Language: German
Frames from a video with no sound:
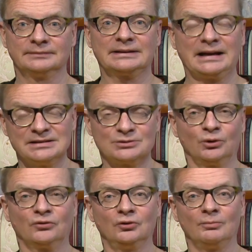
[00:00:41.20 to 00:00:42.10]
Ganz
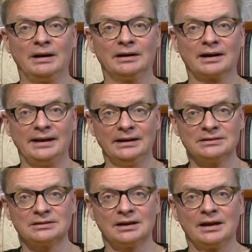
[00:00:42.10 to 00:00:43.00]
kurz nochmal
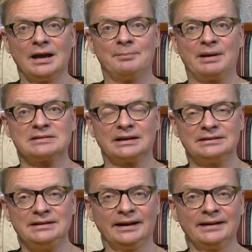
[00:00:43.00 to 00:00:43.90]
erklärt, bei
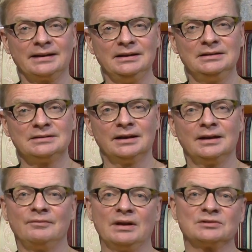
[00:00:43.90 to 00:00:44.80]
Satire gilt,
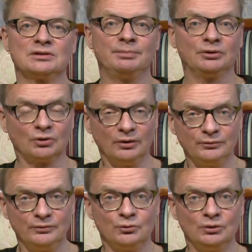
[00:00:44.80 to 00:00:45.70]
wer sich
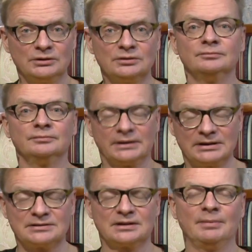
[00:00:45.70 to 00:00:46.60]
betroffen fühlt,
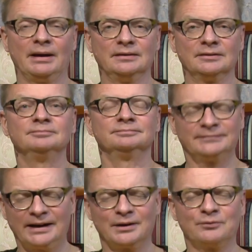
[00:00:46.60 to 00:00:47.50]
ist gemeint.
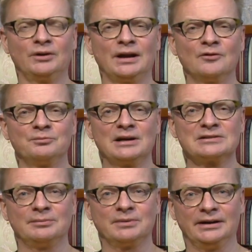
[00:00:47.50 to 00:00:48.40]
Danke für die
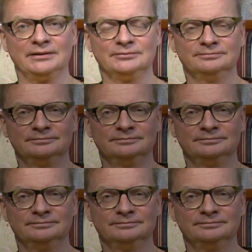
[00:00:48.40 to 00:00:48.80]
Aufmerksamkeit.